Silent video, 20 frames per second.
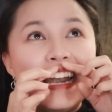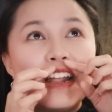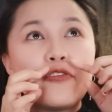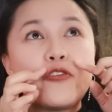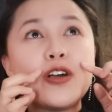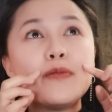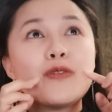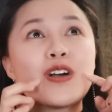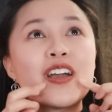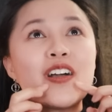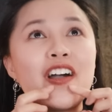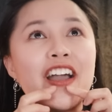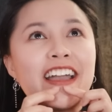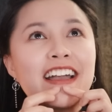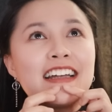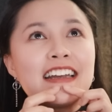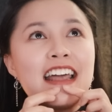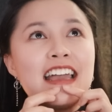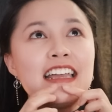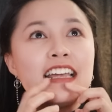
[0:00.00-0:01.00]
là nguyên một cái khoảng
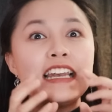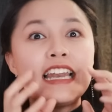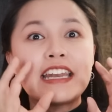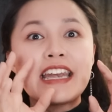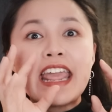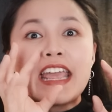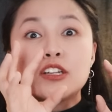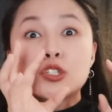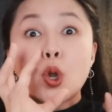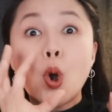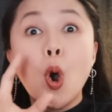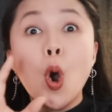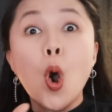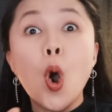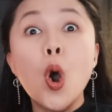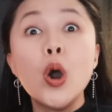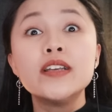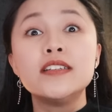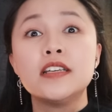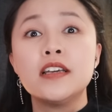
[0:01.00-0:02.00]
ở đây là đen
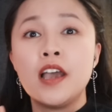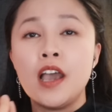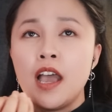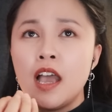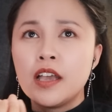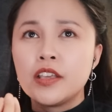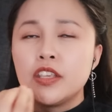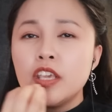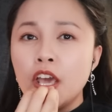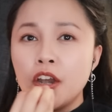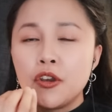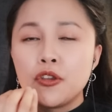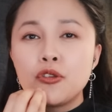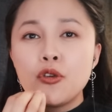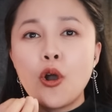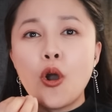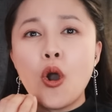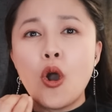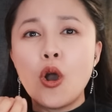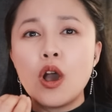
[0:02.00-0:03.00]
thui nhìn
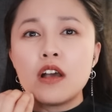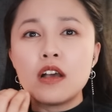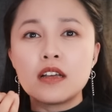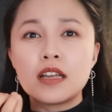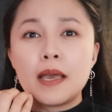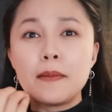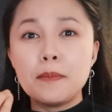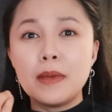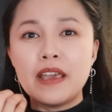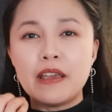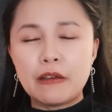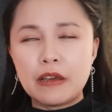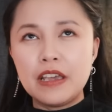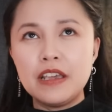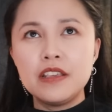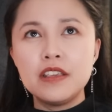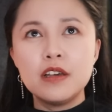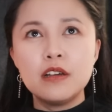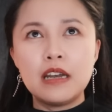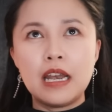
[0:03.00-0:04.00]
vô á cái miệng
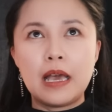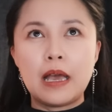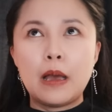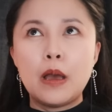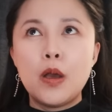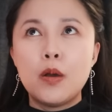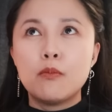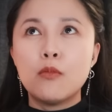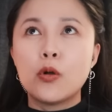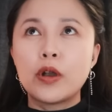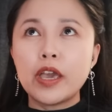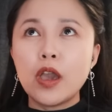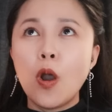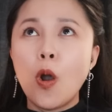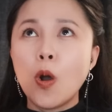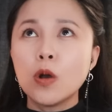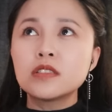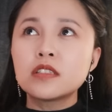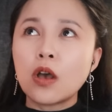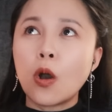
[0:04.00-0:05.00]
y như là một cái
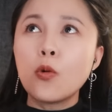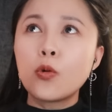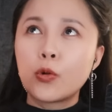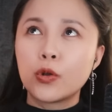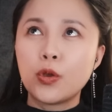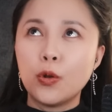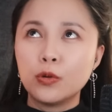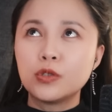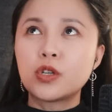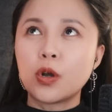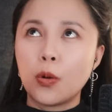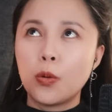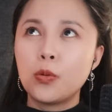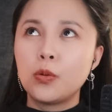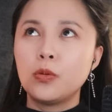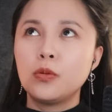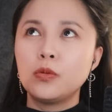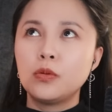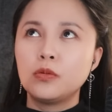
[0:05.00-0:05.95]
hố sâu của vũ trụ